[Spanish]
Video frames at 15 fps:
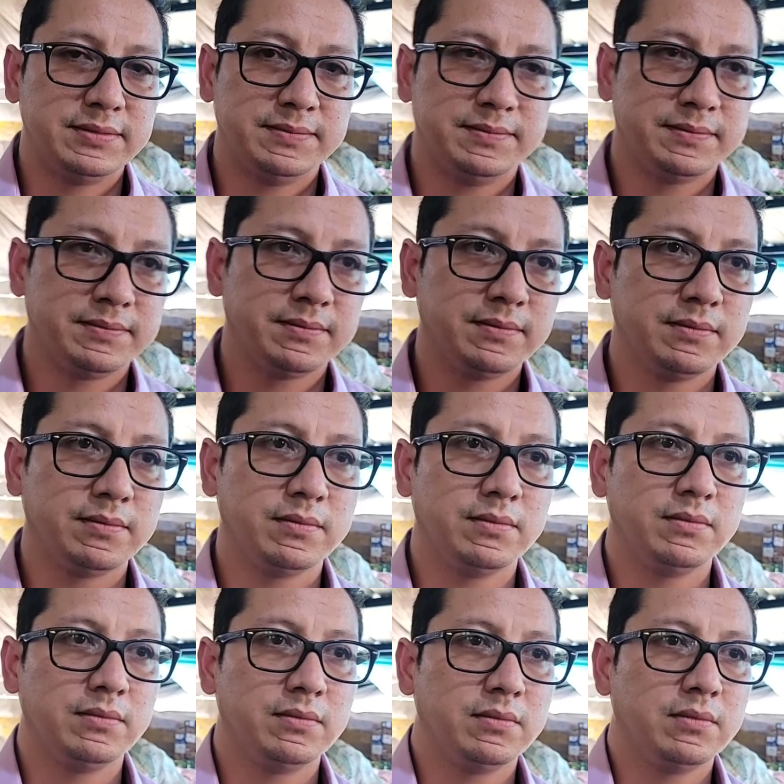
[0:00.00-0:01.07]
Están dando las
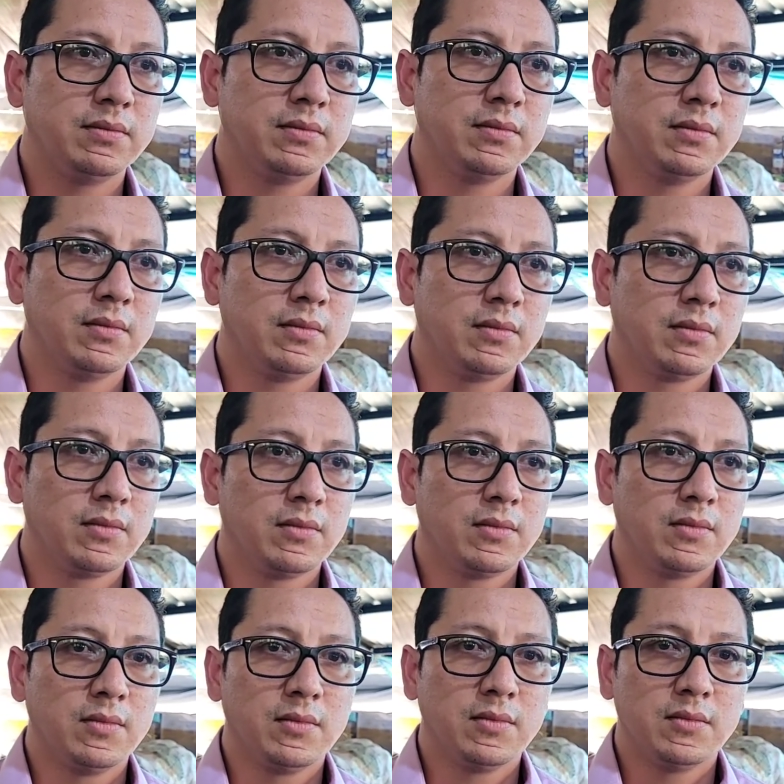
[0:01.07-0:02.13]
facilidades en todo caso
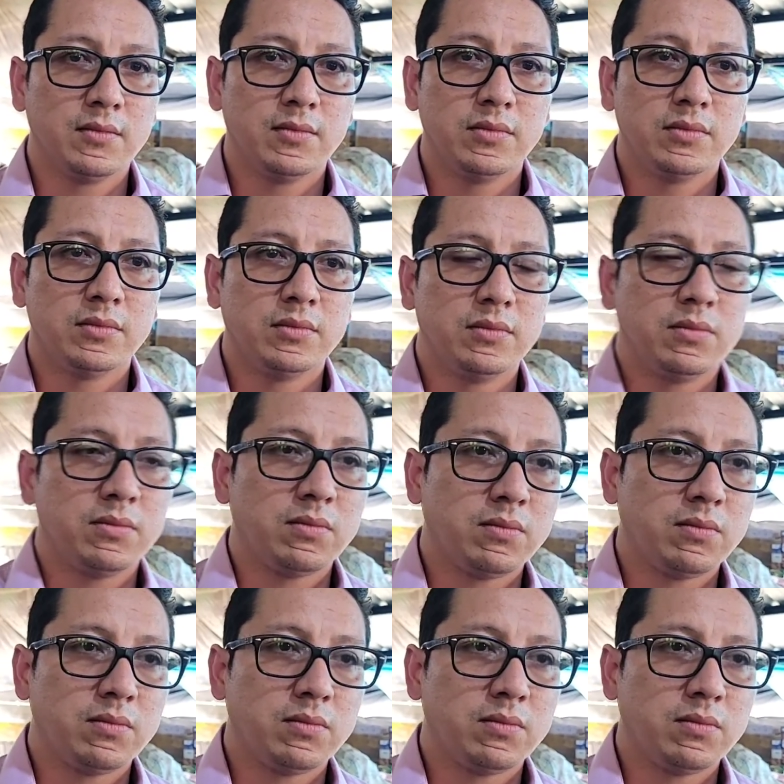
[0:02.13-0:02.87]
para que eh,